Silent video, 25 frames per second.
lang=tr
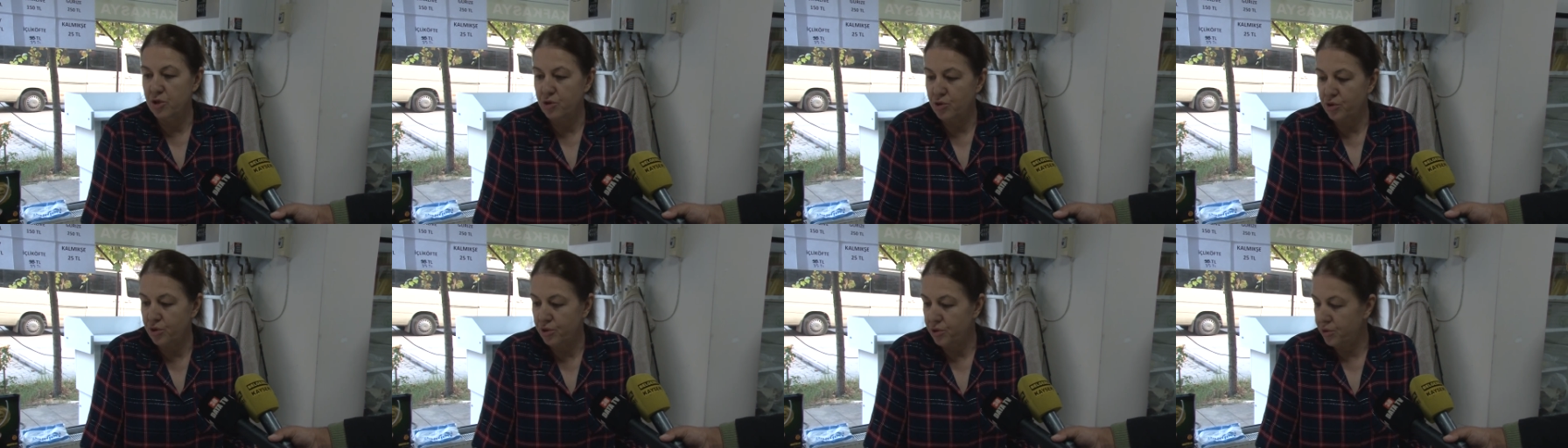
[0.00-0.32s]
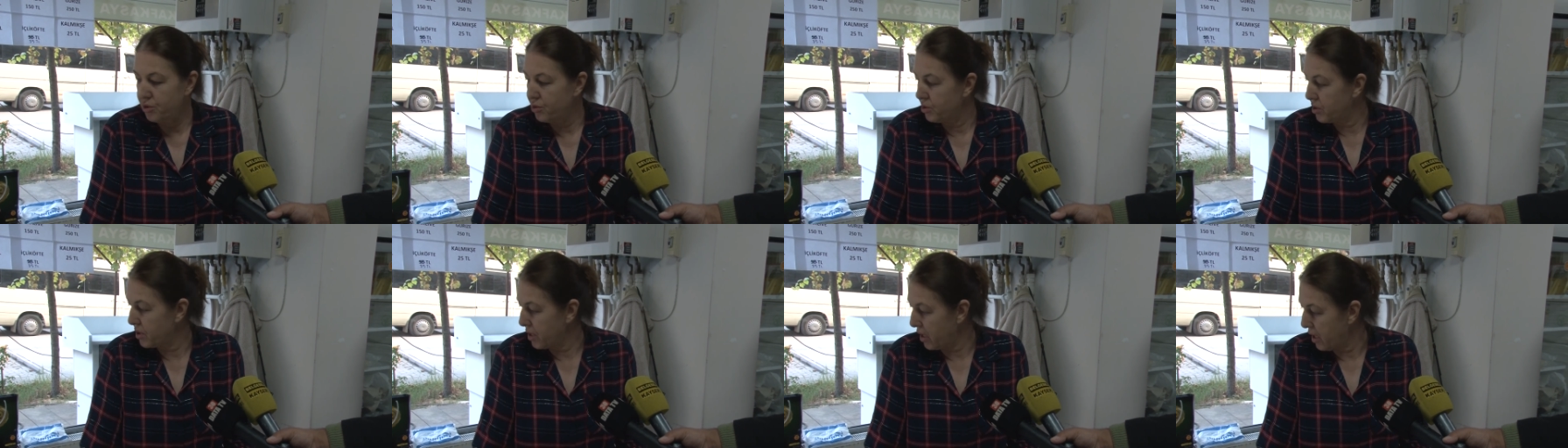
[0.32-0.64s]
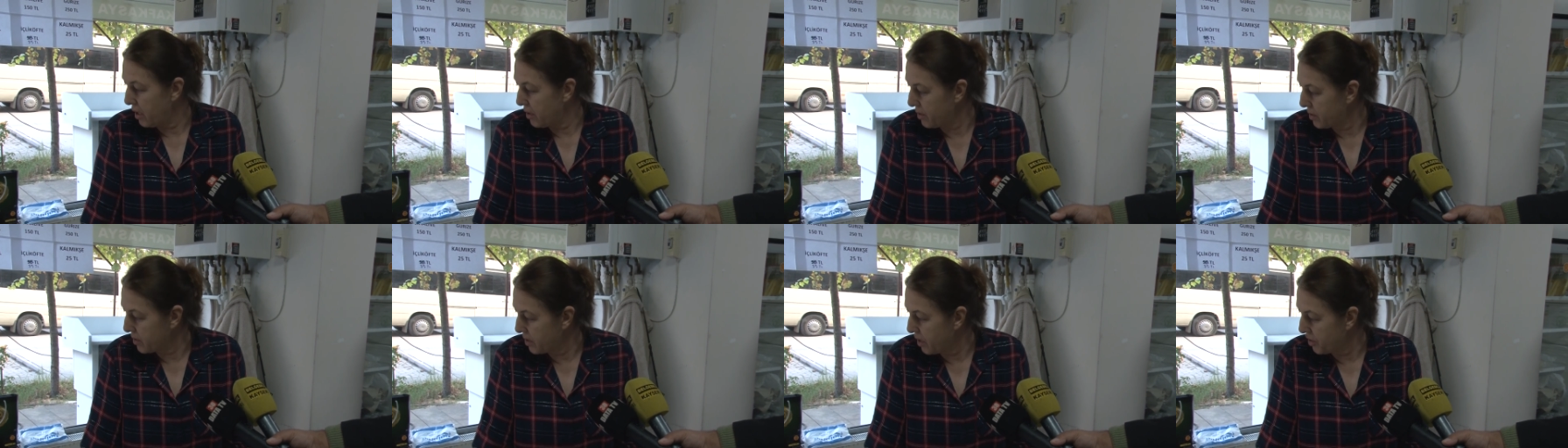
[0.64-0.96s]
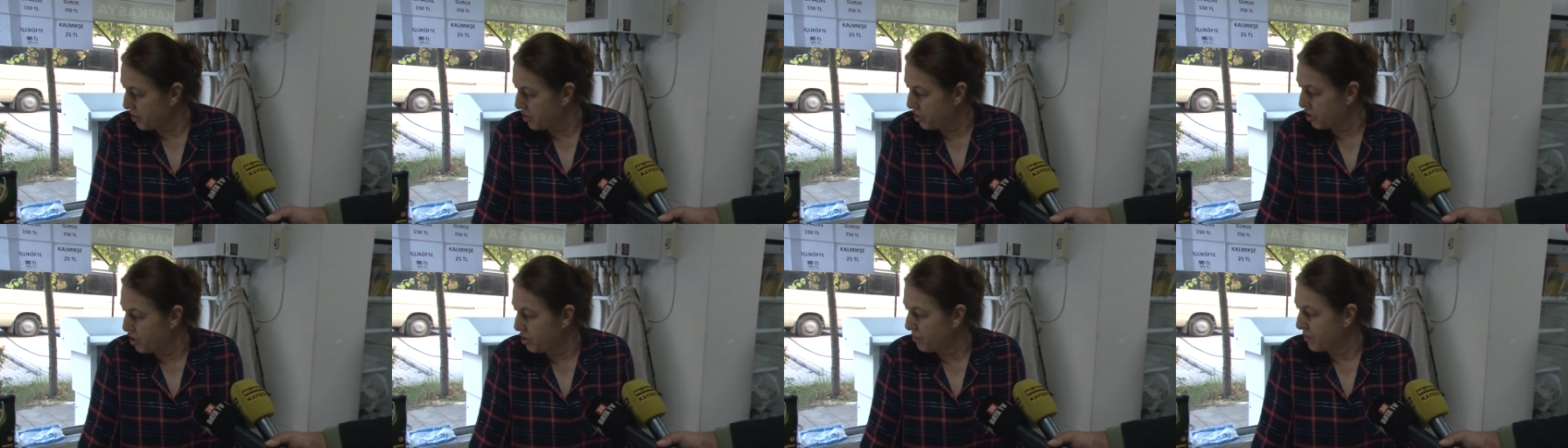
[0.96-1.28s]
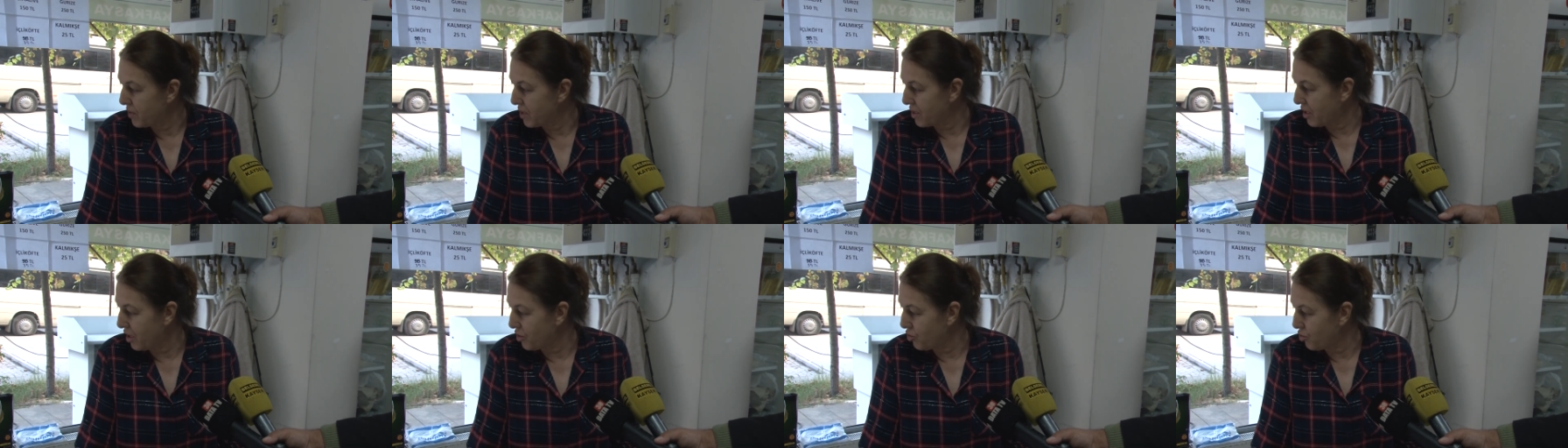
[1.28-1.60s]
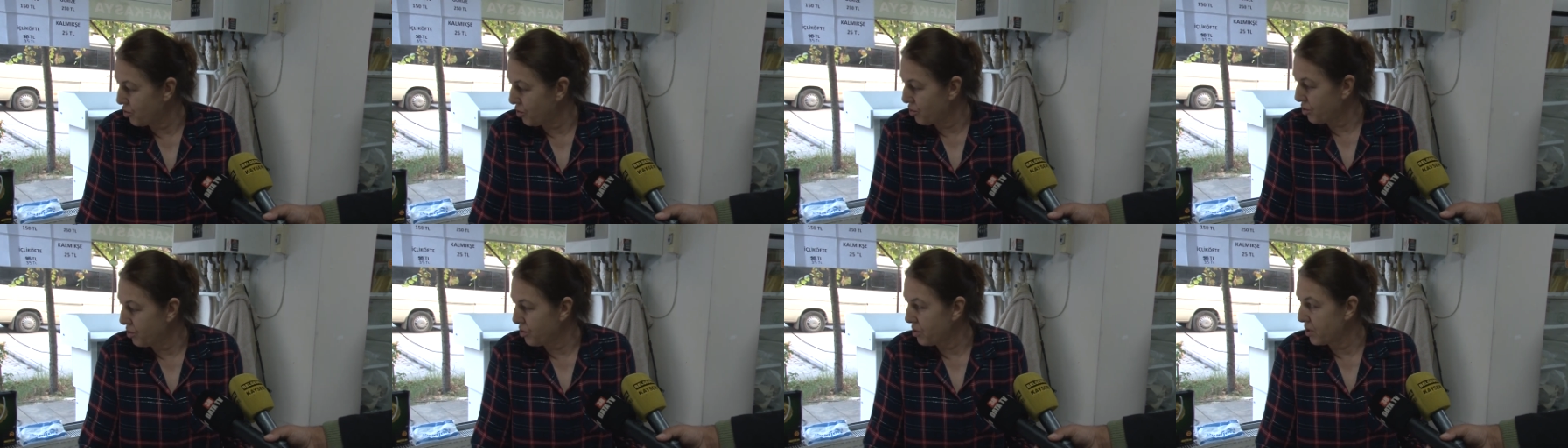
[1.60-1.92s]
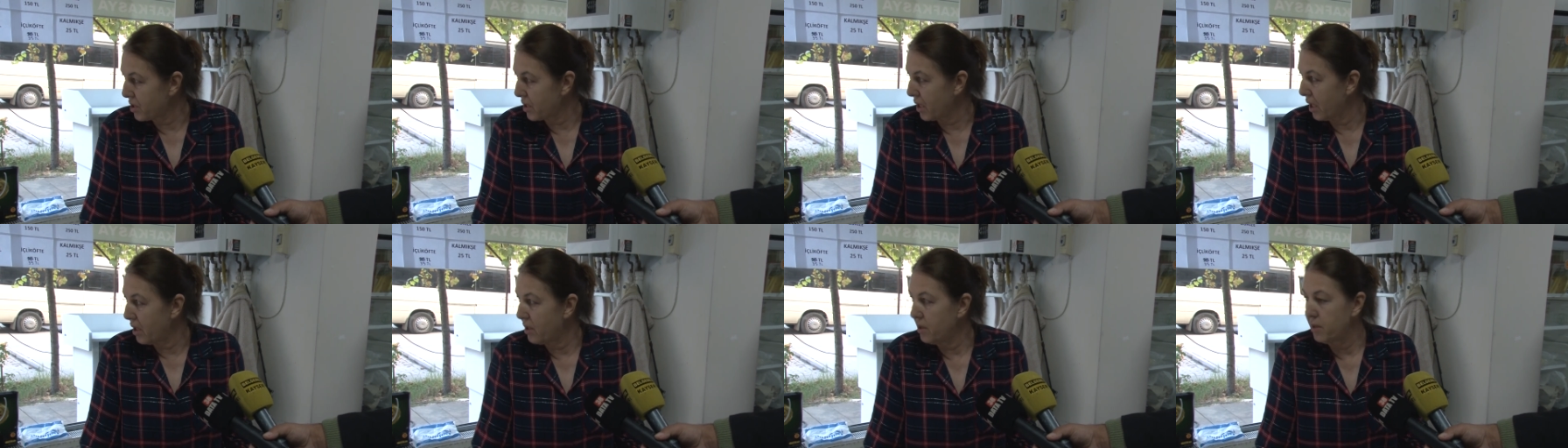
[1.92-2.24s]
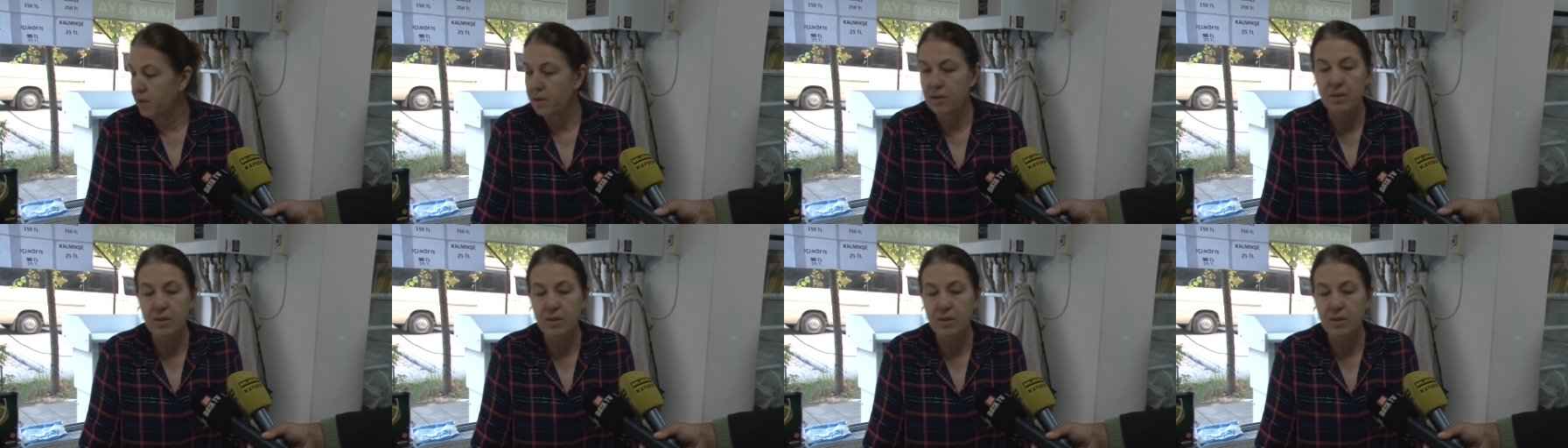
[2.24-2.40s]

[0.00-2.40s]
de çok güzel, satışımız da çok güzel.